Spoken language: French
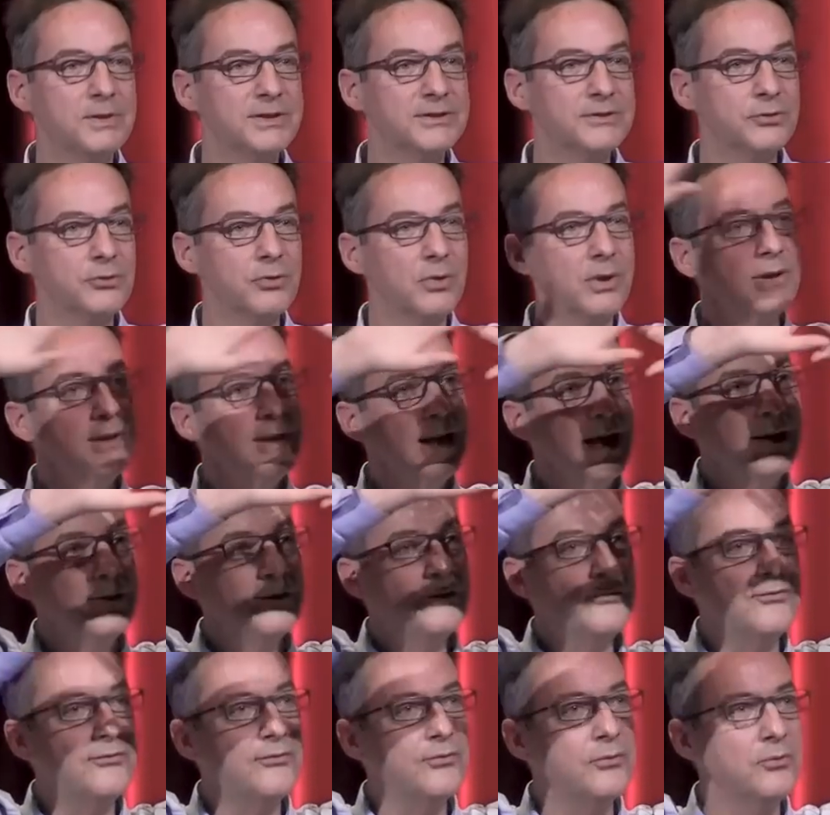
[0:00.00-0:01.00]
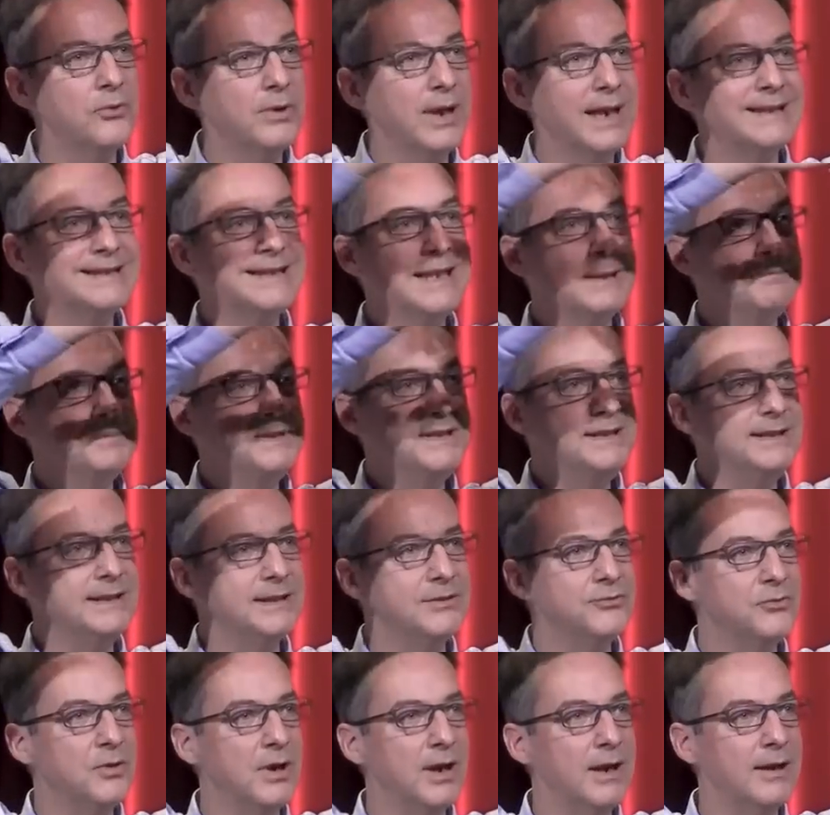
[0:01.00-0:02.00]
parce qu'il y aurait un fond, un tapis
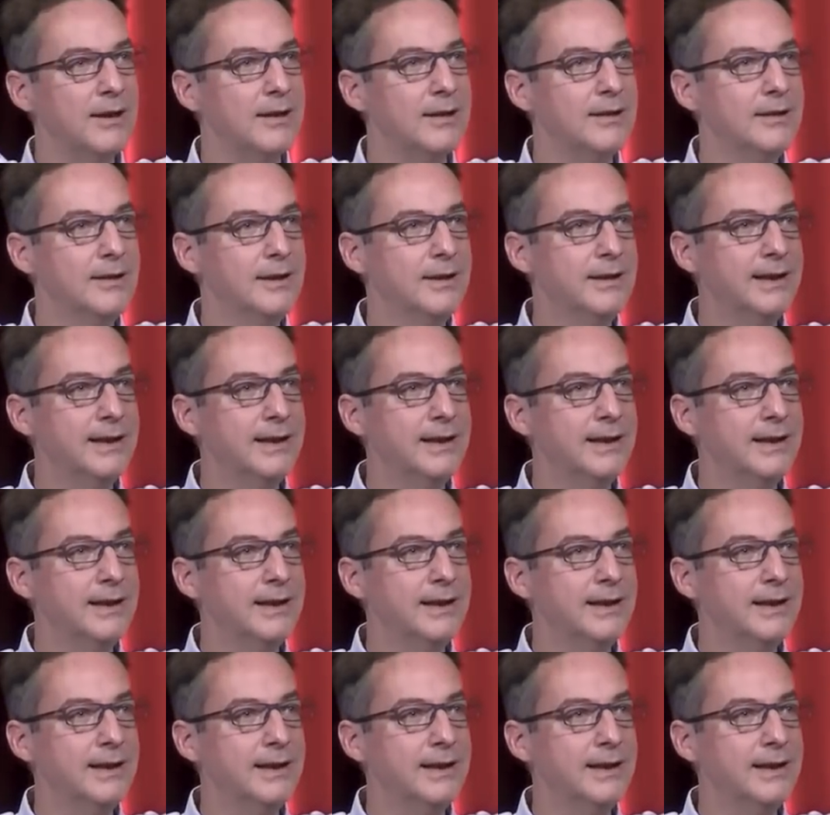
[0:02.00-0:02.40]
d'étoiles,